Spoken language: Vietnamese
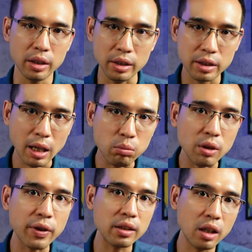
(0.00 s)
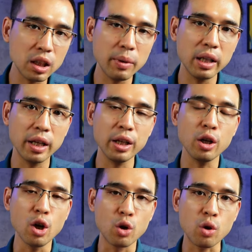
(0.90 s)
thì trong thằng vector tao đấy
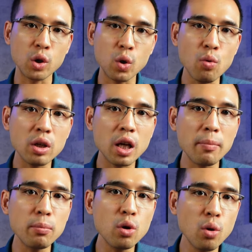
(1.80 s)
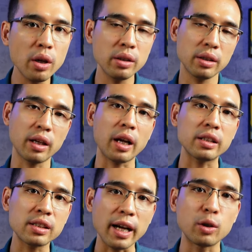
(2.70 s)
nó cung cấp luôn cái
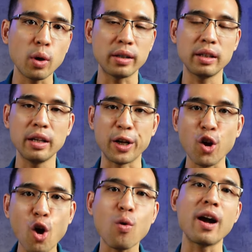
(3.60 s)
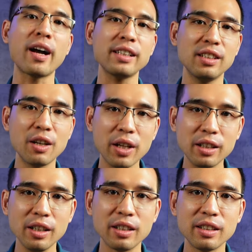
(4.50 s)
giải thuật để đo khoảng cách giữa các
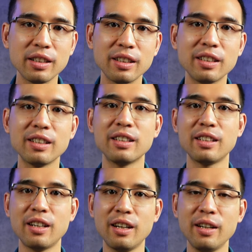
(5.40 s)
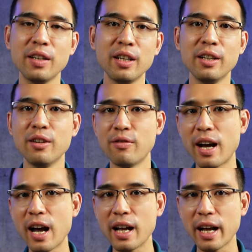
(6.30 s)
vector đó
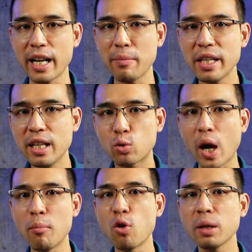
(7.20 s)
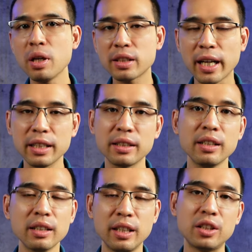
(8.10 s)
và anh em hãy nhìn toàn bộ cái bức tranh
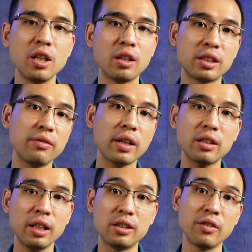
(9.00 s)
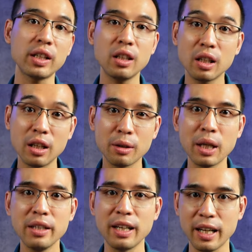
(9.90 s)
thị trường trên vec, thị trường vector
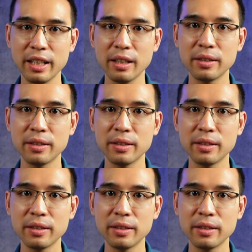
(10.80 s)
database hiện nay nhá.